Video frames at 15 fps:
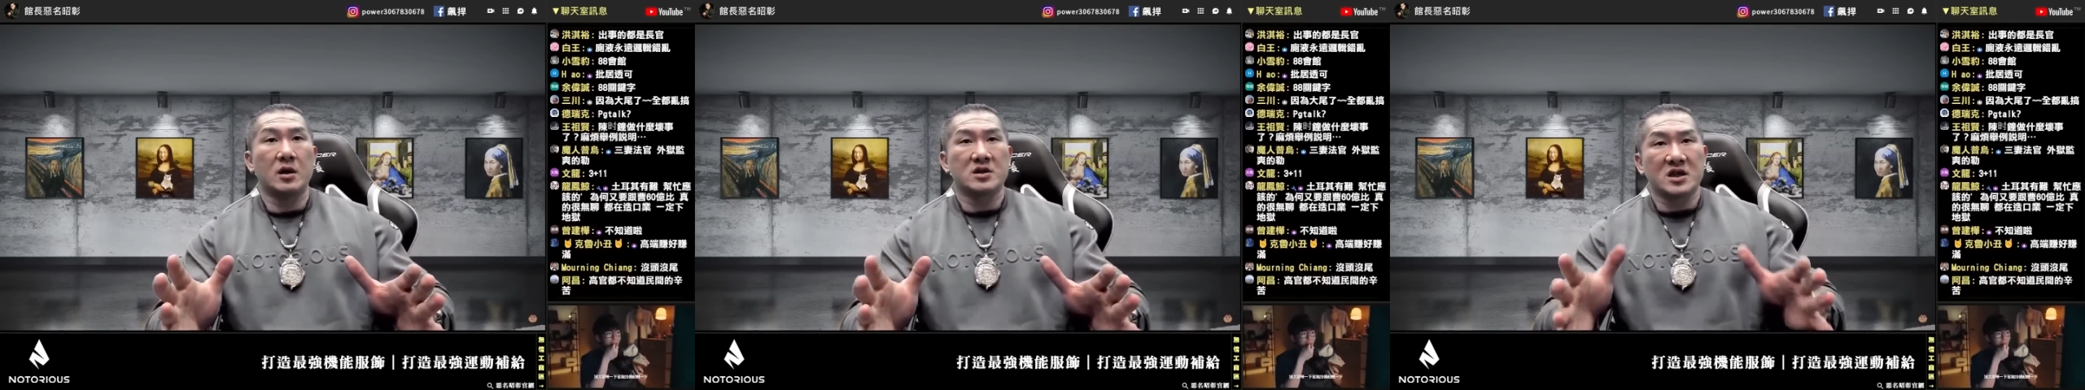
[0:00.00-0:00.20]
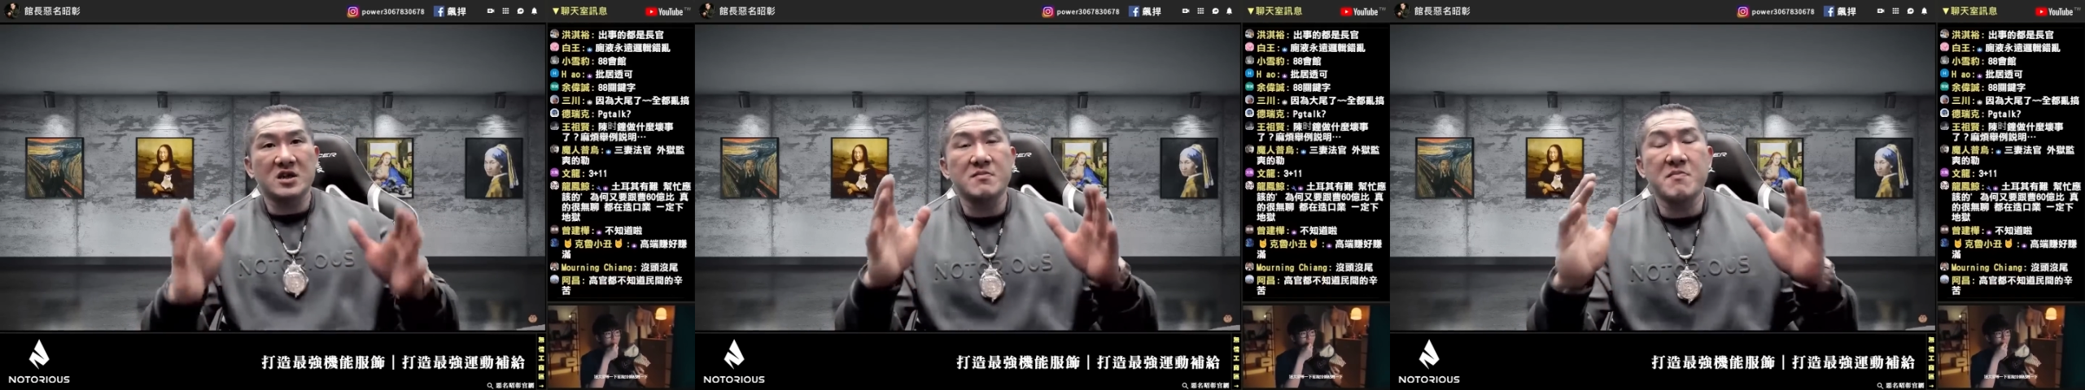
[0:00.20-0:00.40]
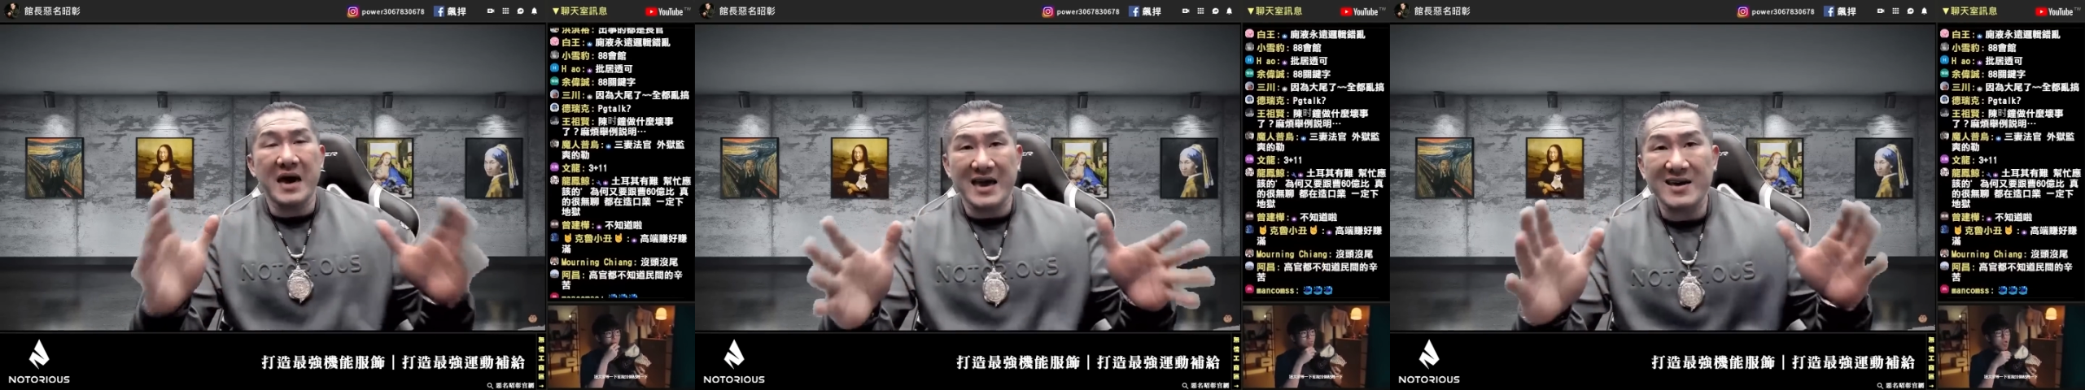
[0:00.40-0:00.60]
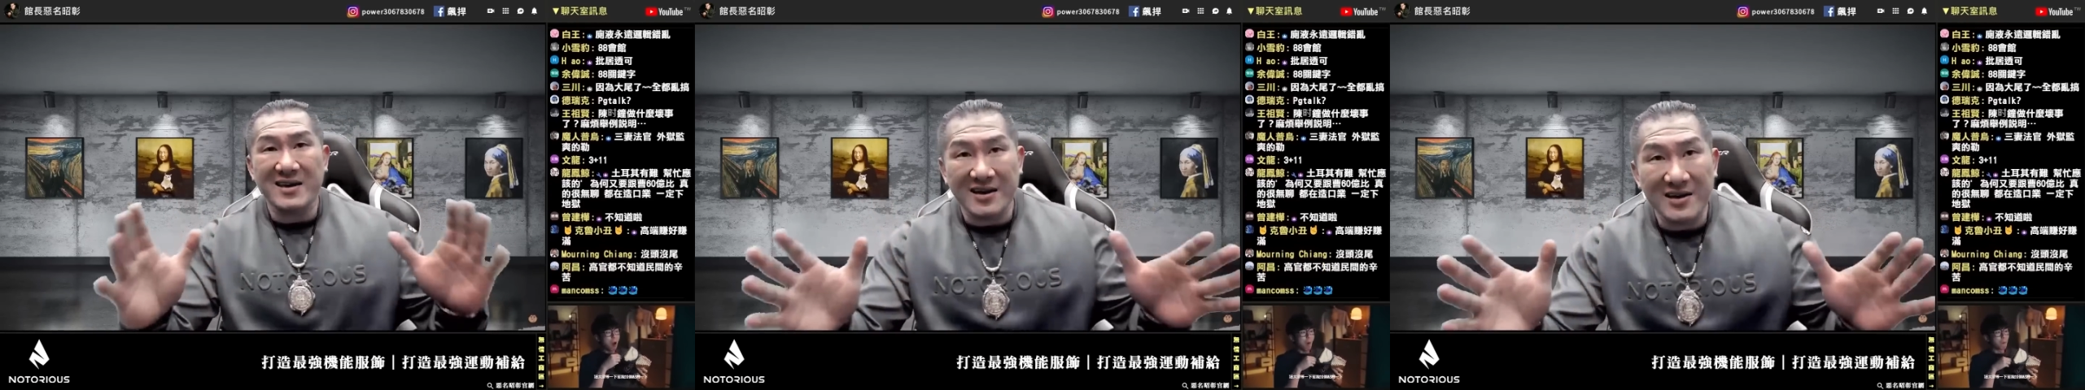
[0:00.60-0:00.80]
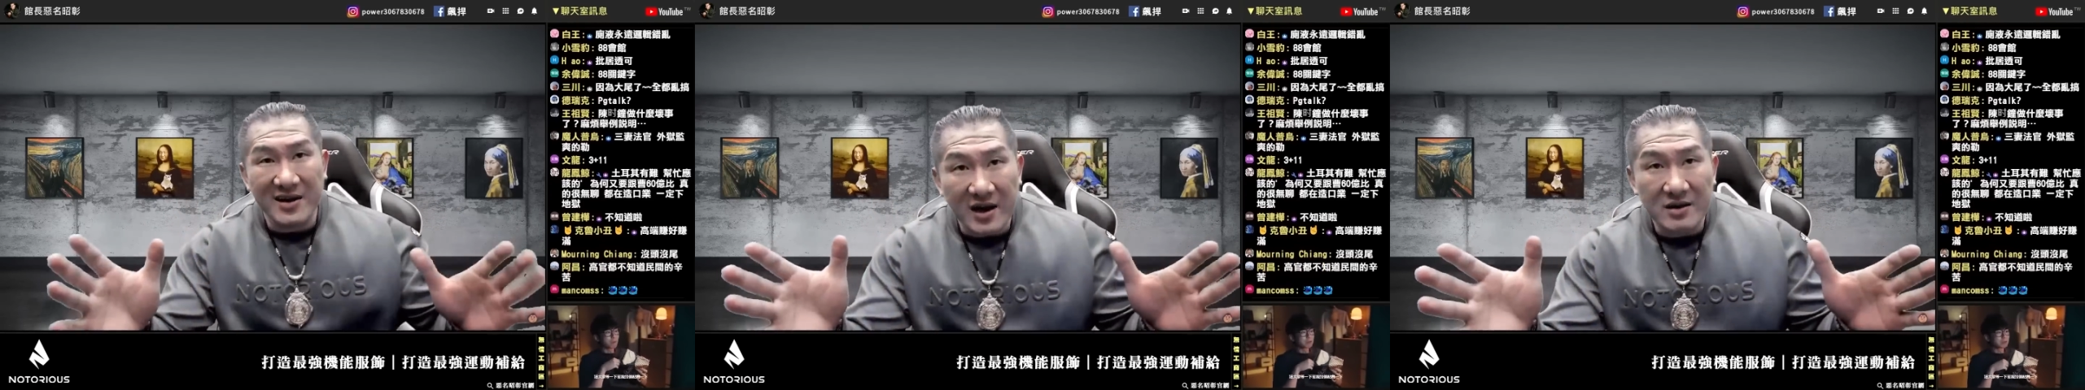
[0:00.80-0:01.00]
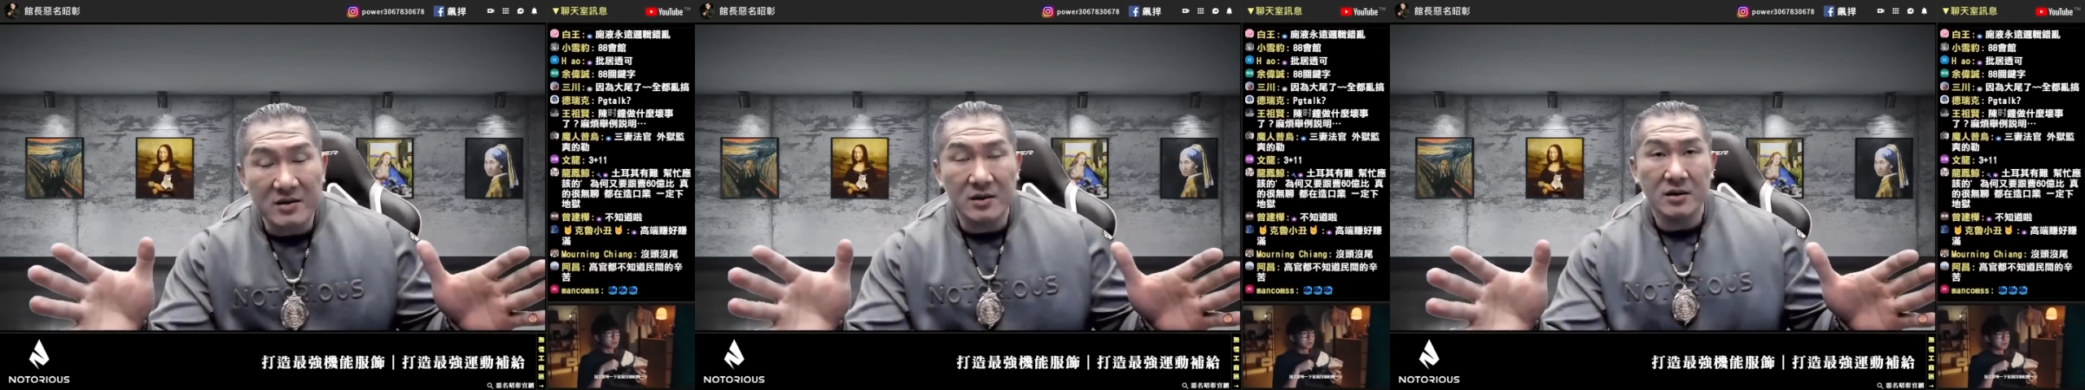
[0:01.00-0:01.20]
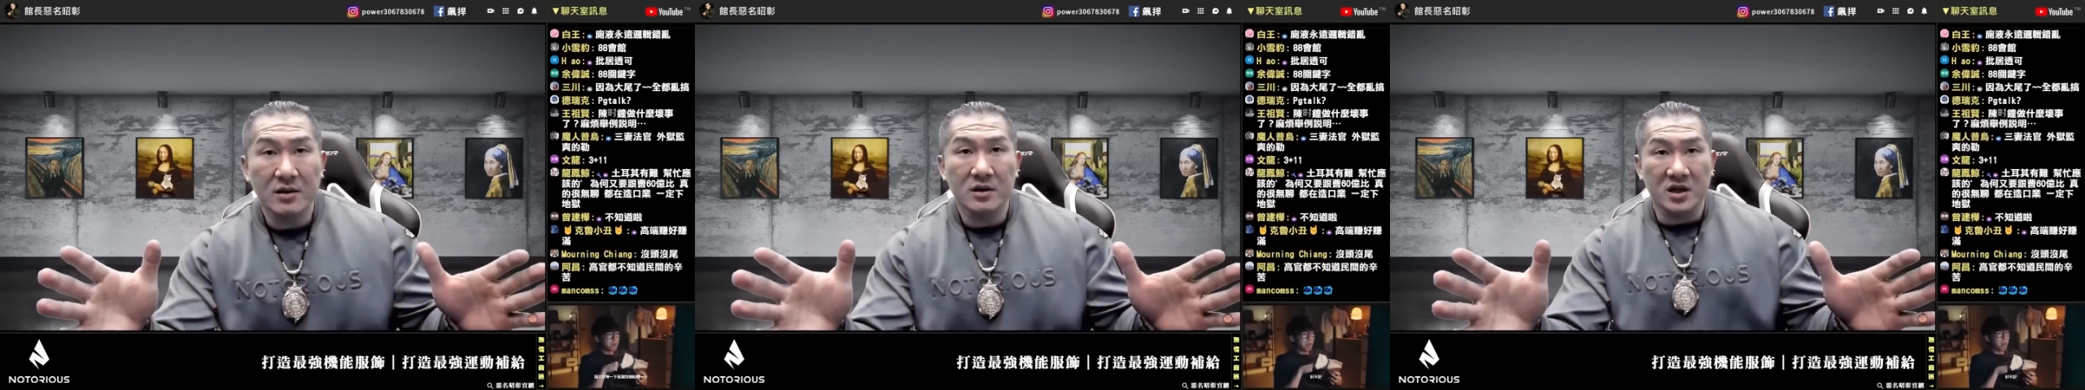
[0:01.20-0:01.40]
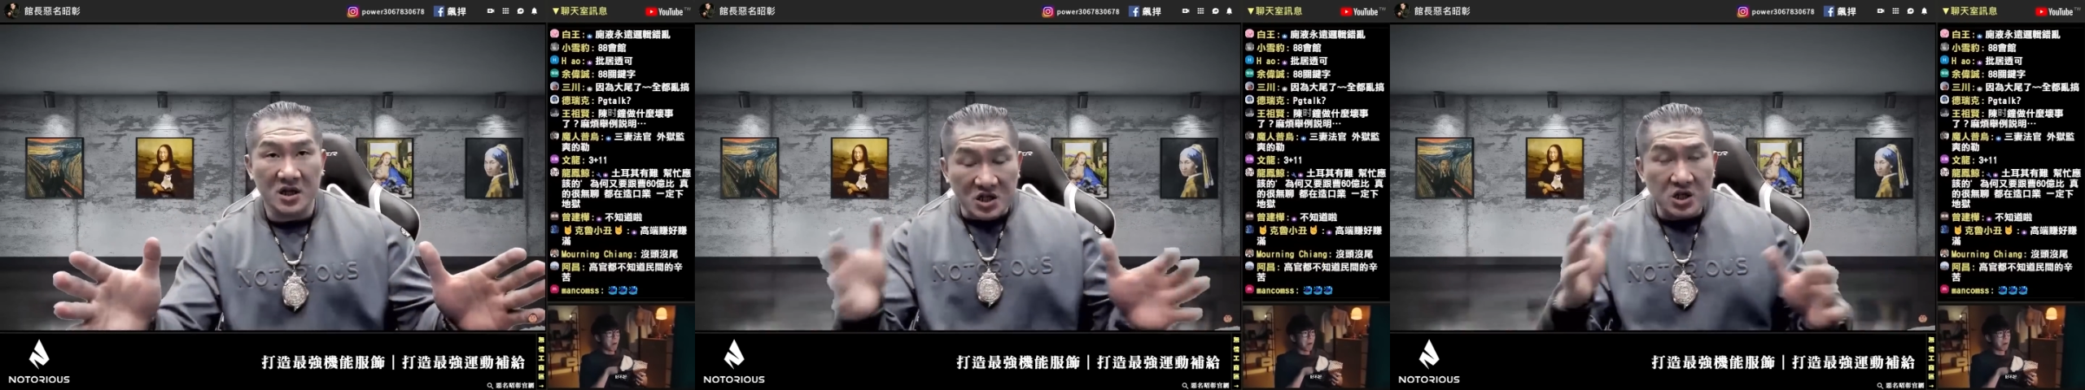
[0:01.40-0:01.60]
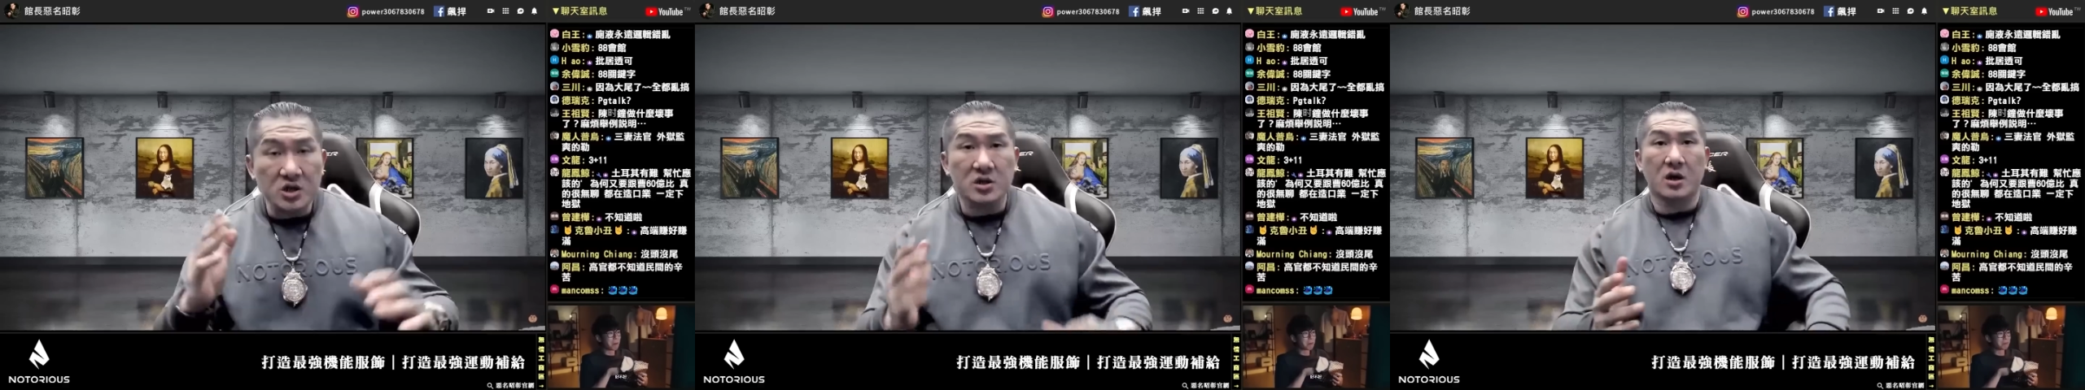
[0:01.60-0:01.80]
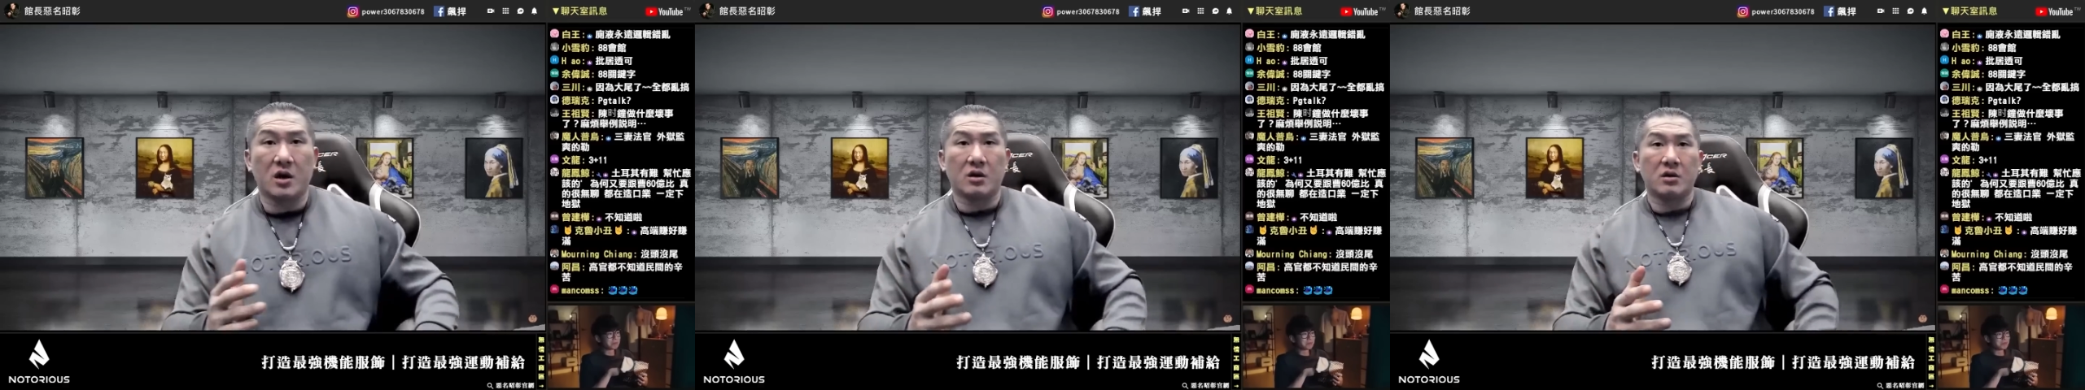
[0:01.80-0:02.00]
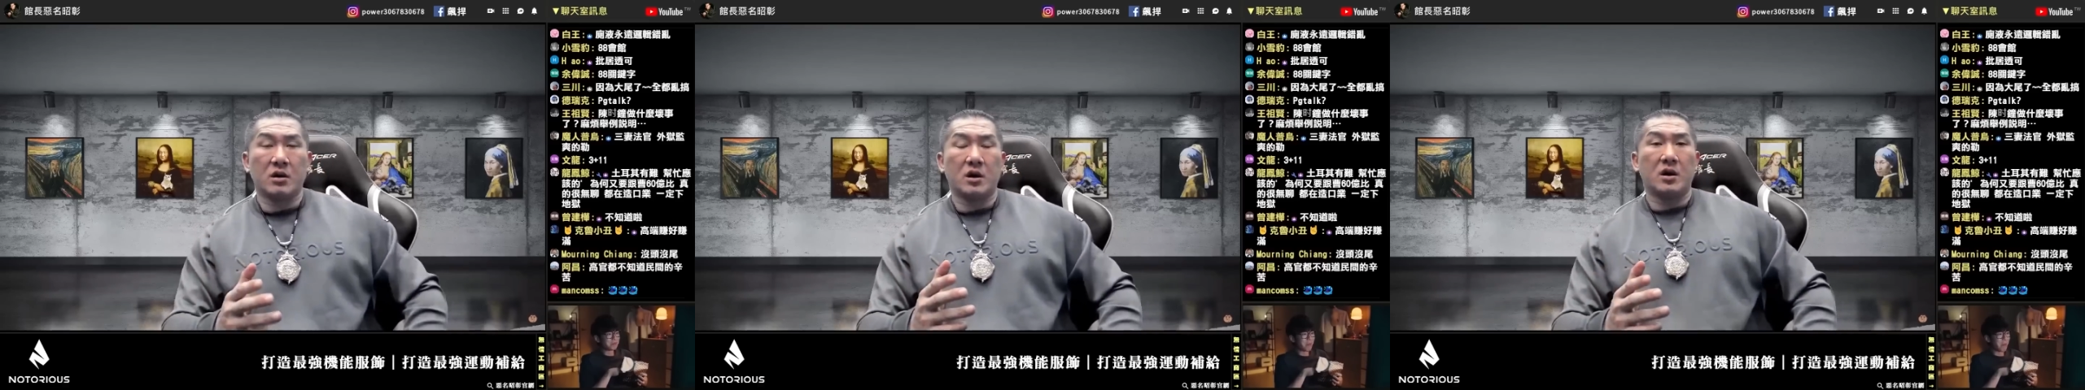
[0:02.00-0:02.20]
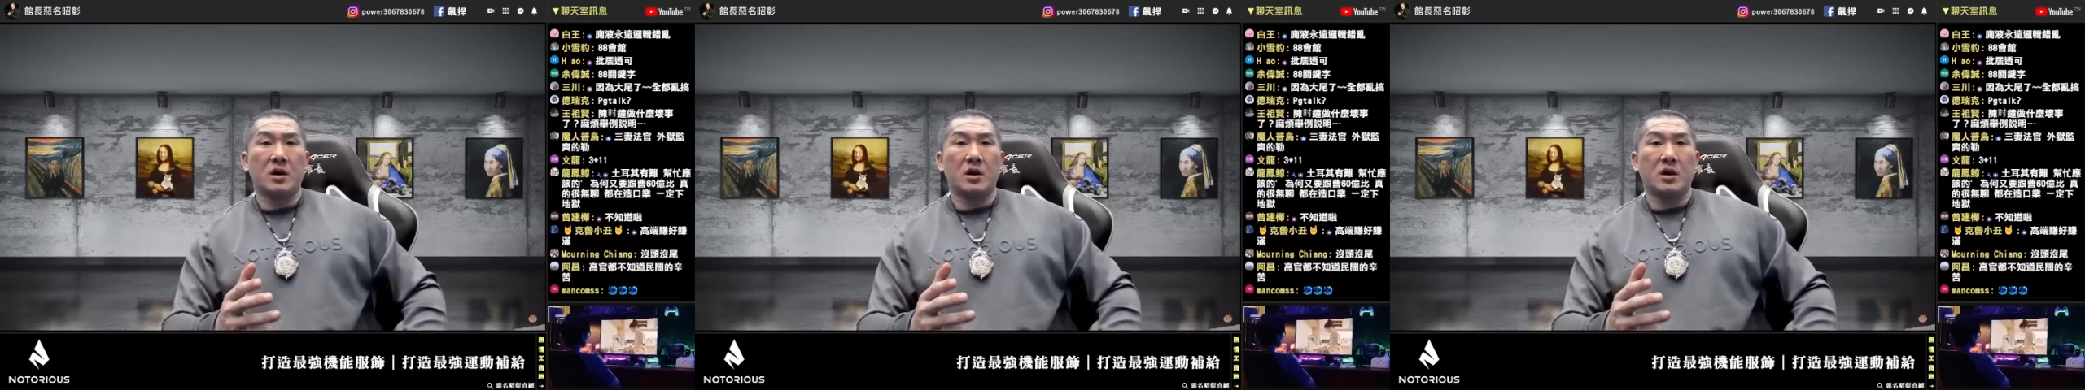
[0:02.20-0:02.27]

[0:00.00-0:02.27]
这是每一个人的自由；